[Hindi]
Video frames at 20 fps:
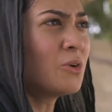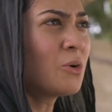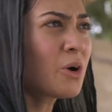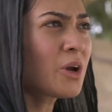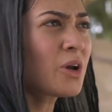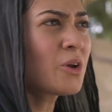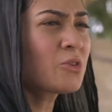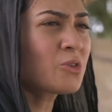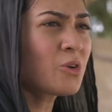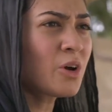
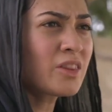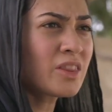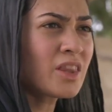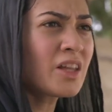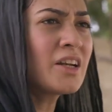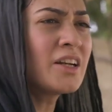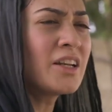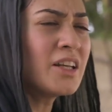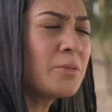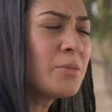लोगों ने उसको
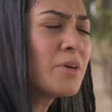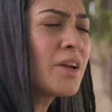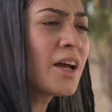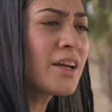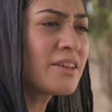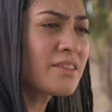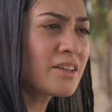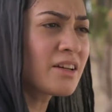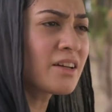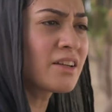इतना
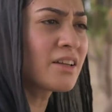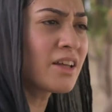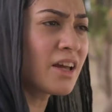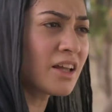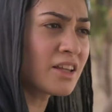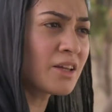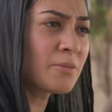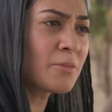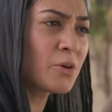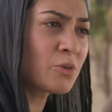डीमनाइज कर
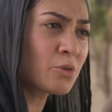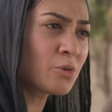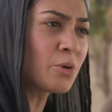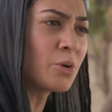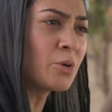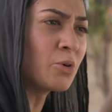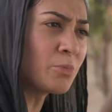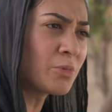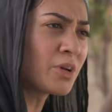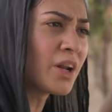दिया था मैं उसको
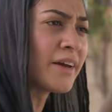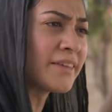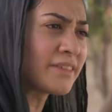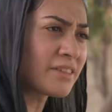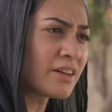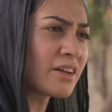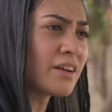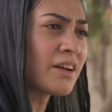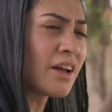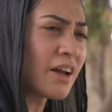ह्यूमनाइज
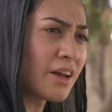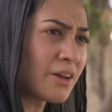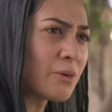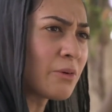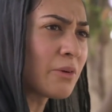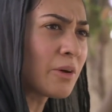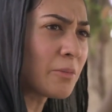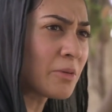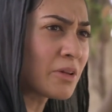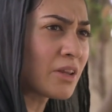करने आई
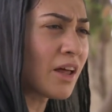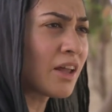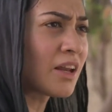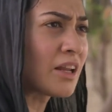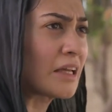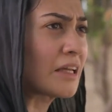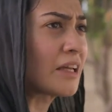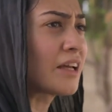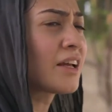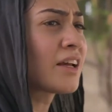हूँ ये
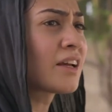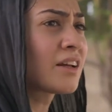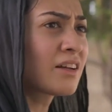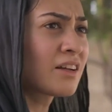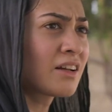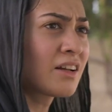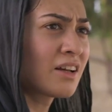बताने के